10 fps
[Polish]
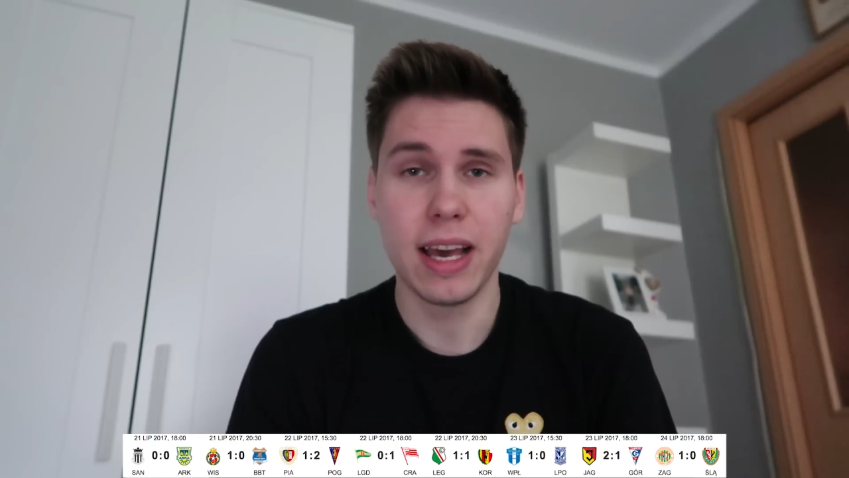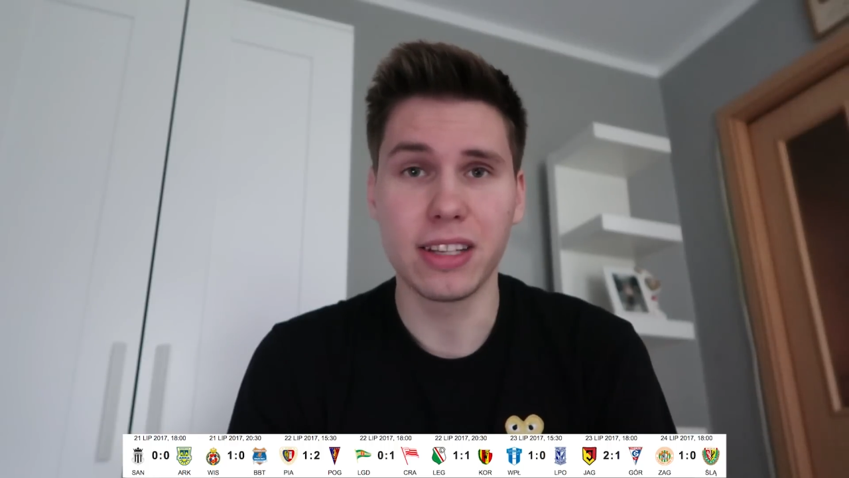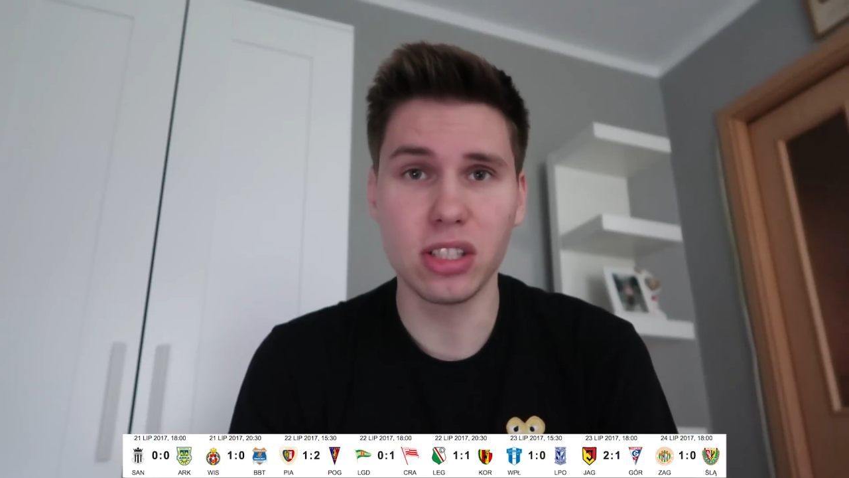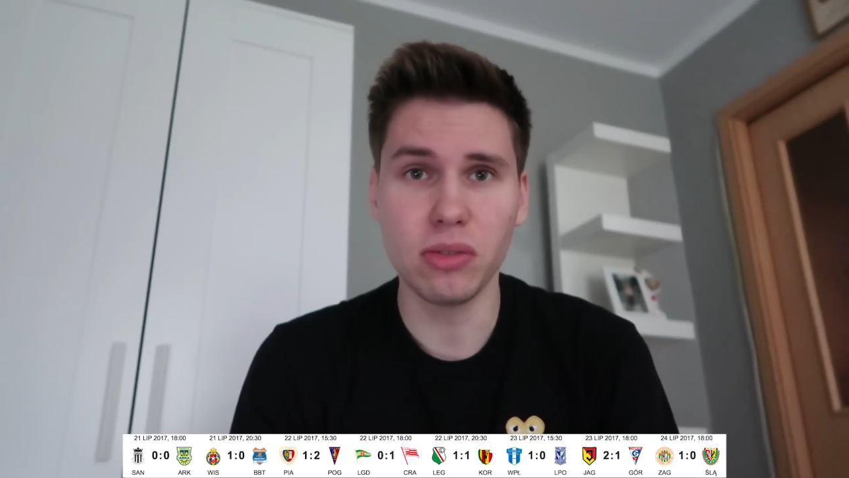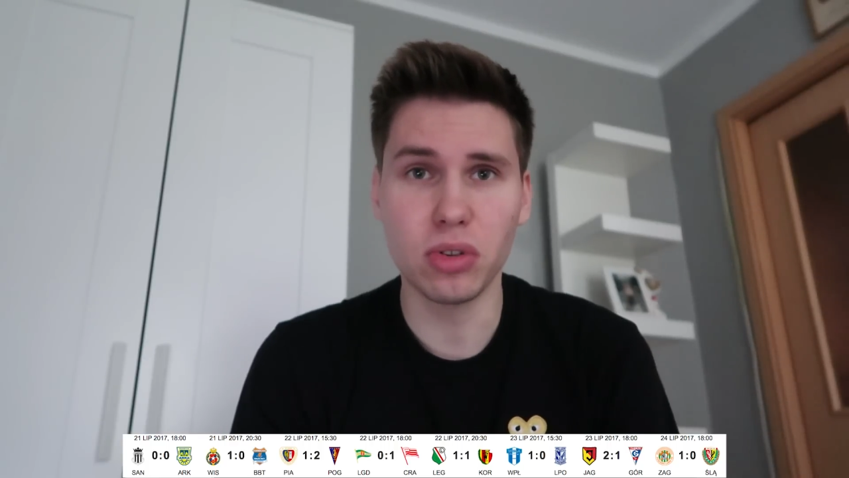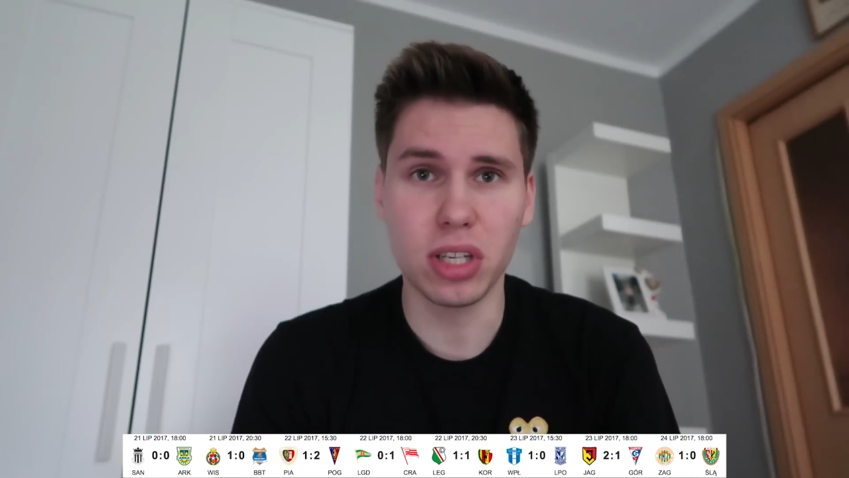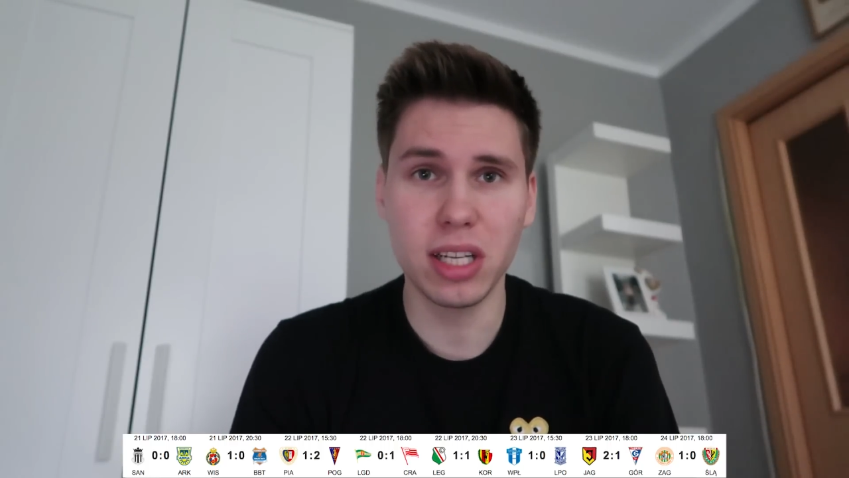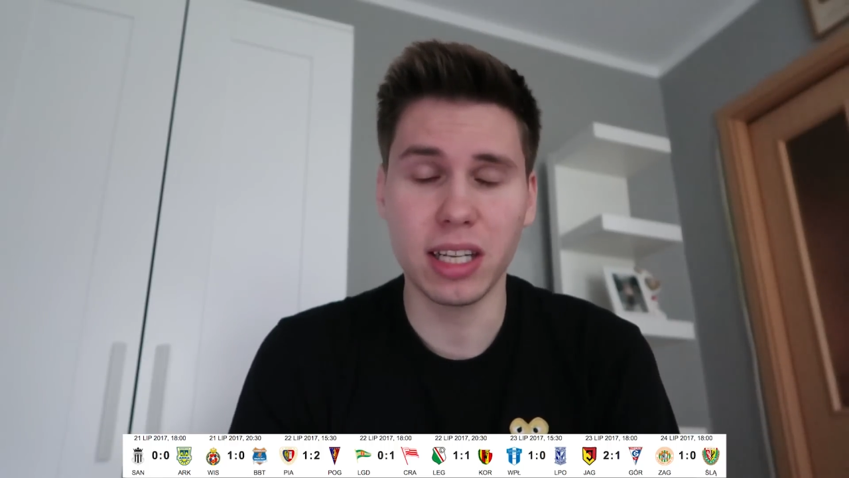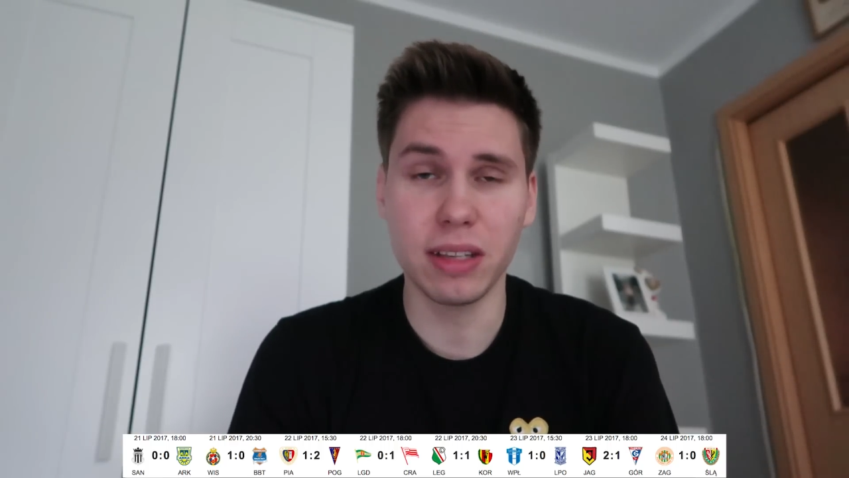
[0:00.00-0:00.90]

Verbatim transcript: E, znowu kilka